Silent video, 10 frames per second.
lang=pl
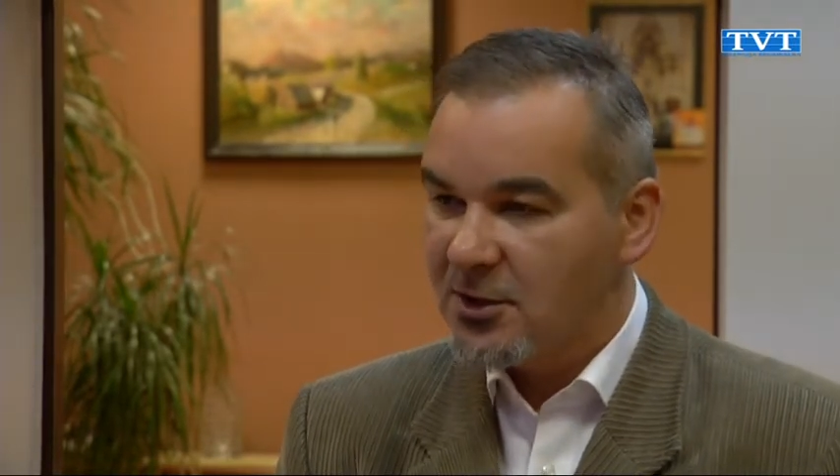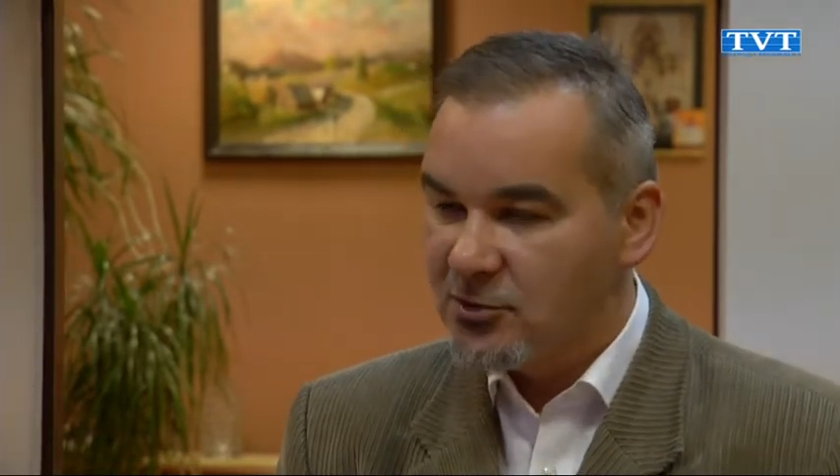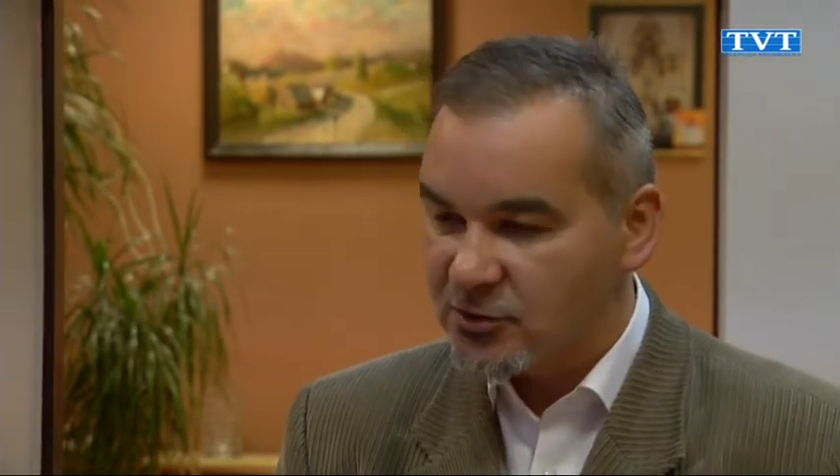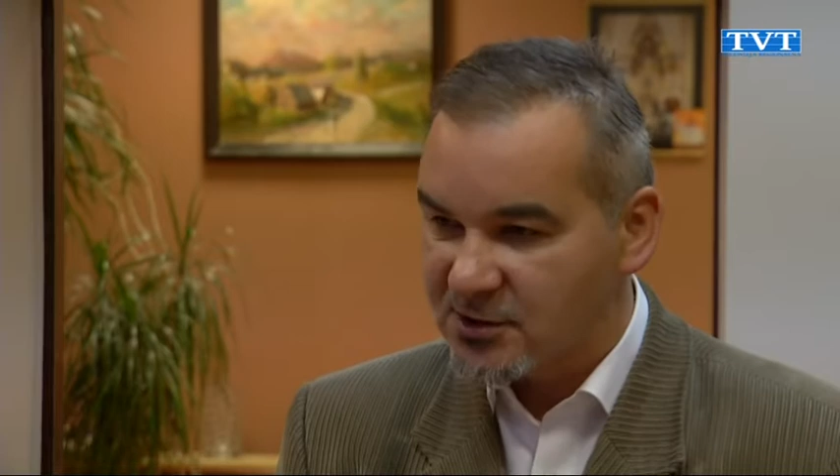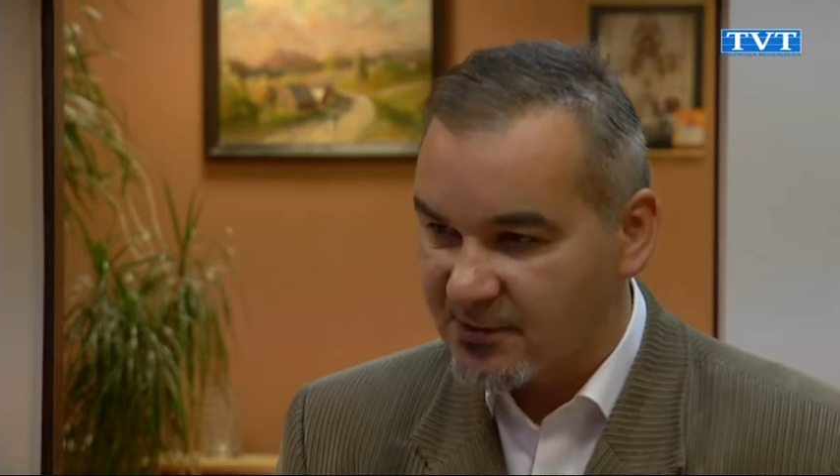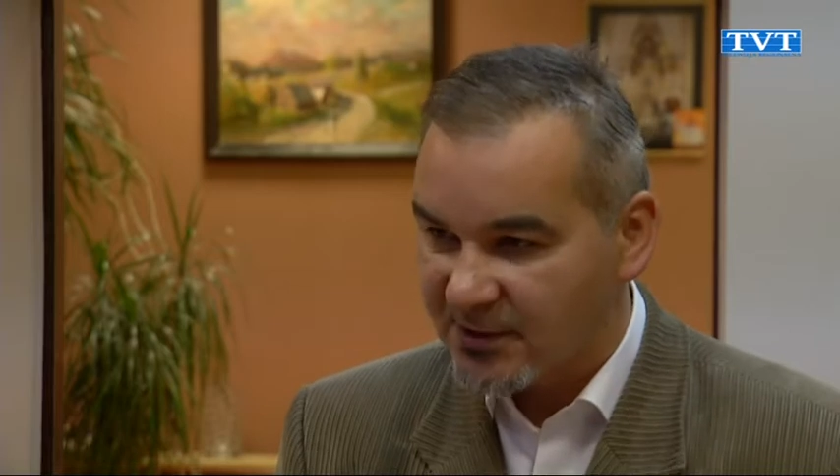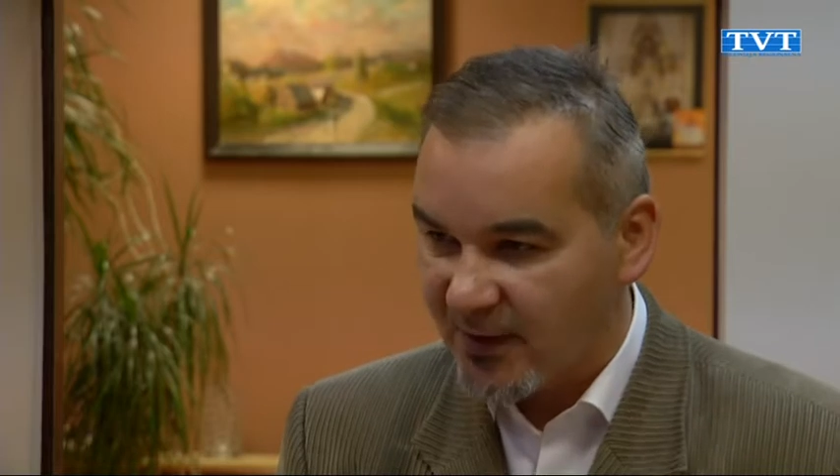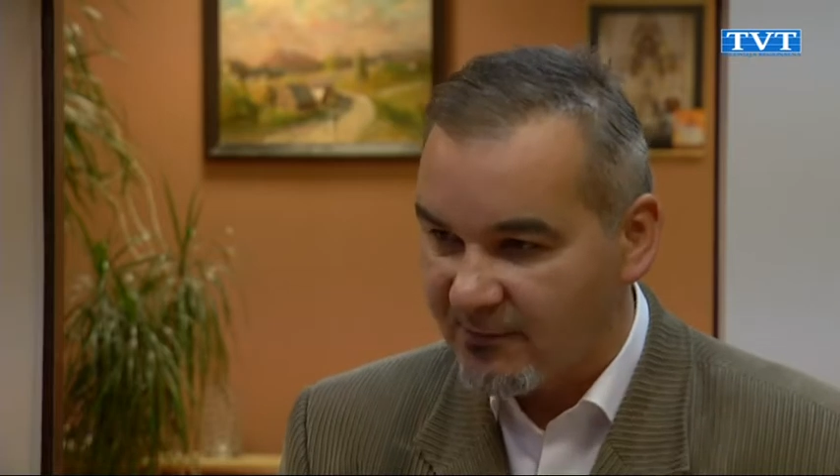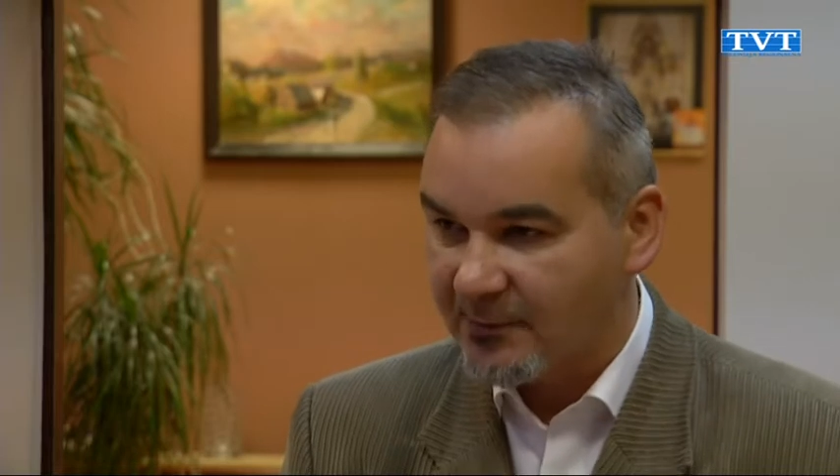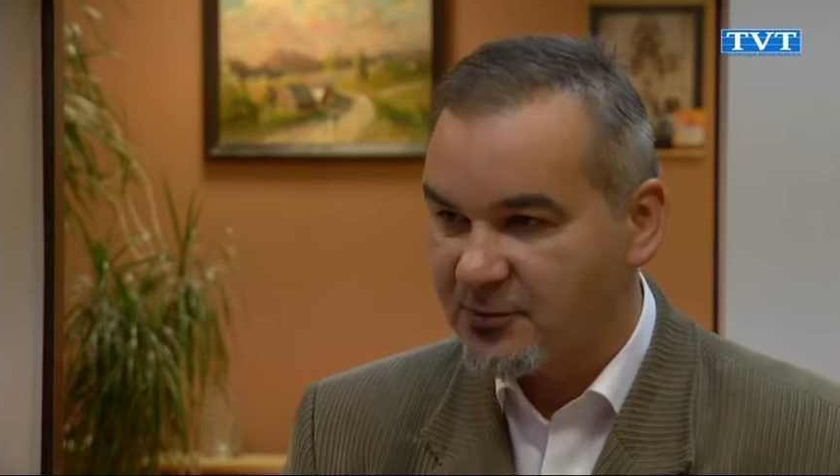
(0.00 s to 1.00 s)
Już to
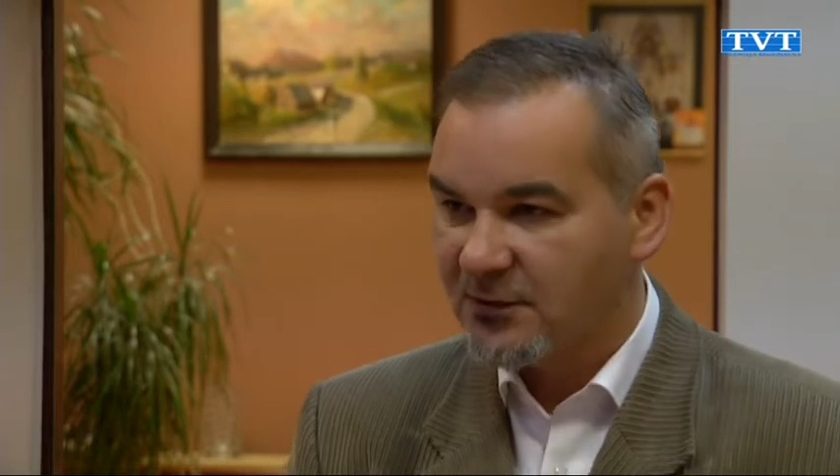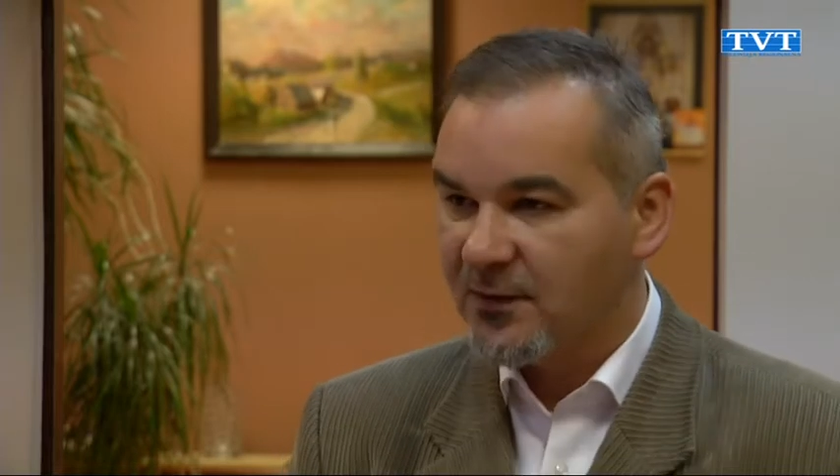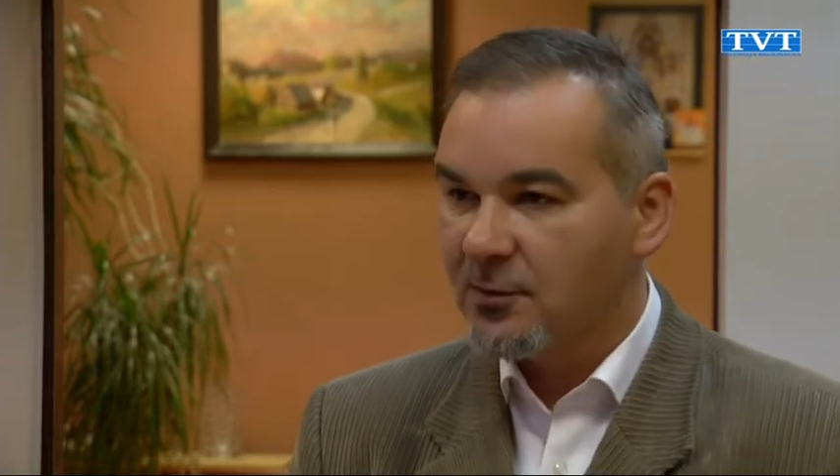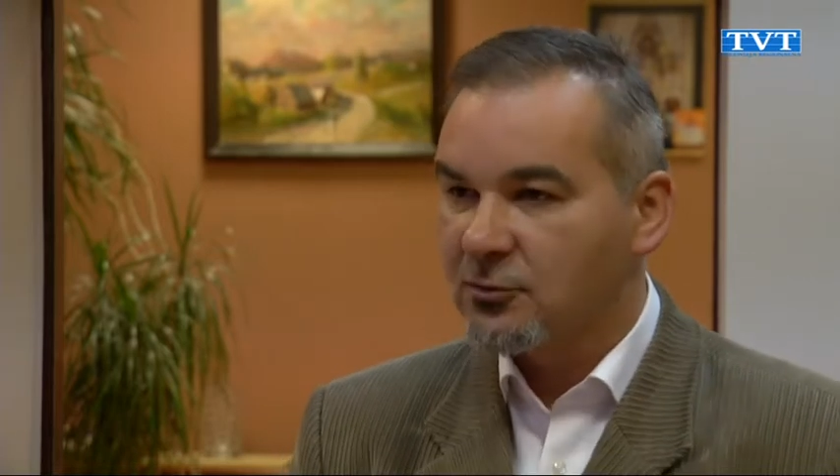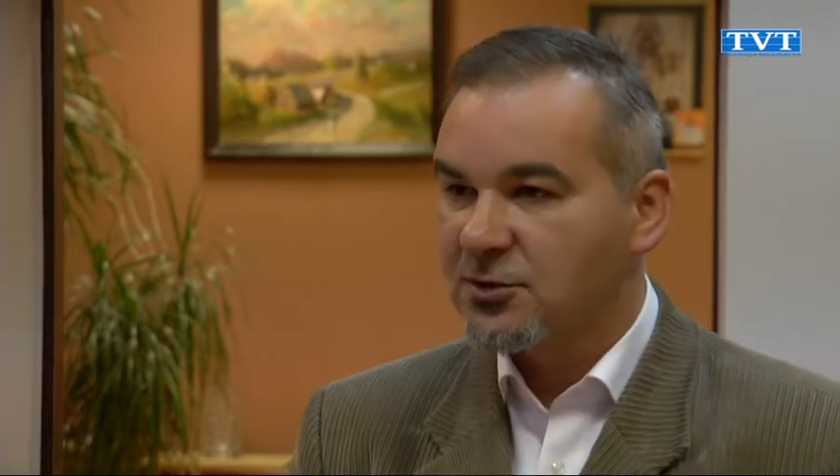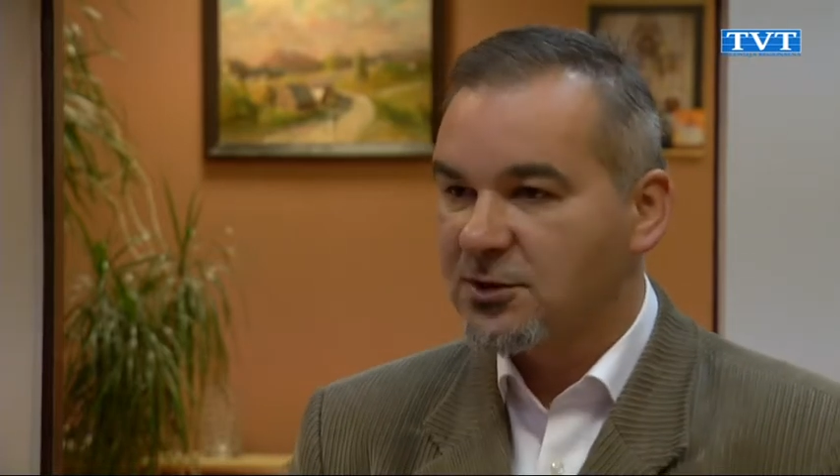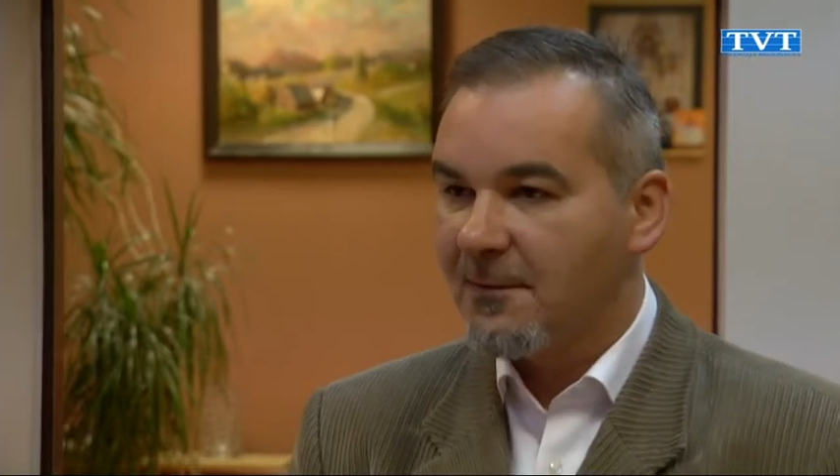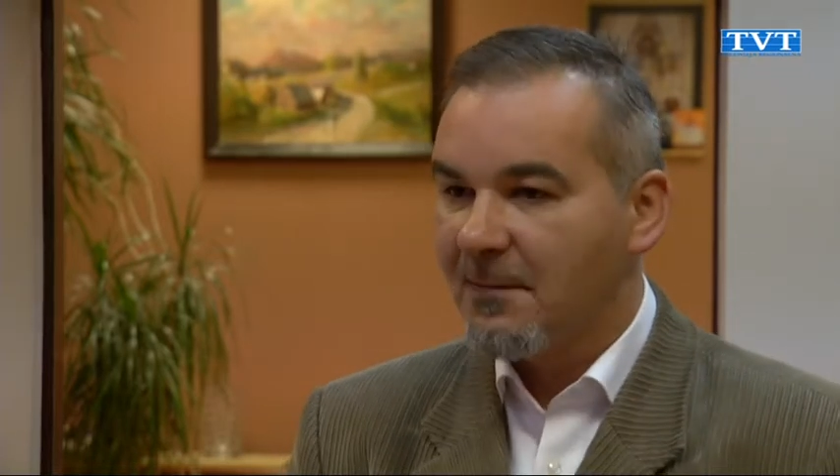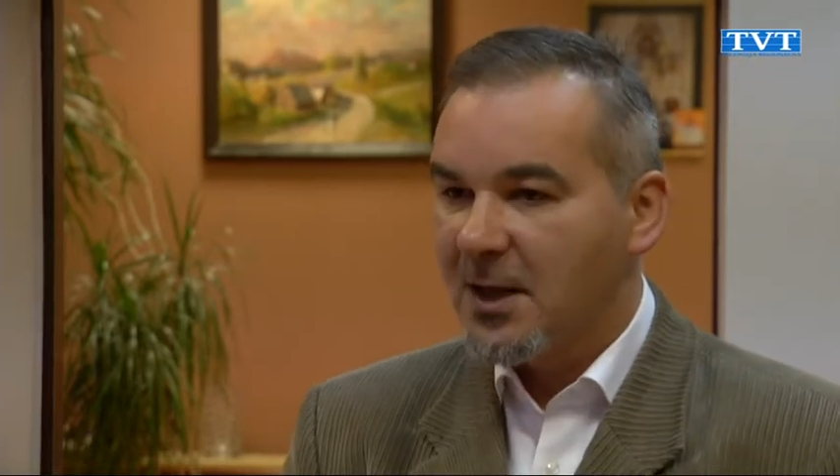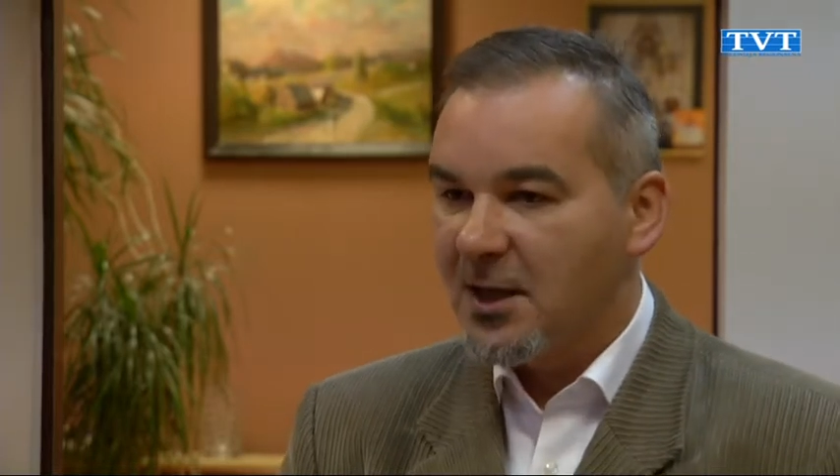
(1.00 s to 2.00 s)
załatwiamy, na przykład wiemy już, że,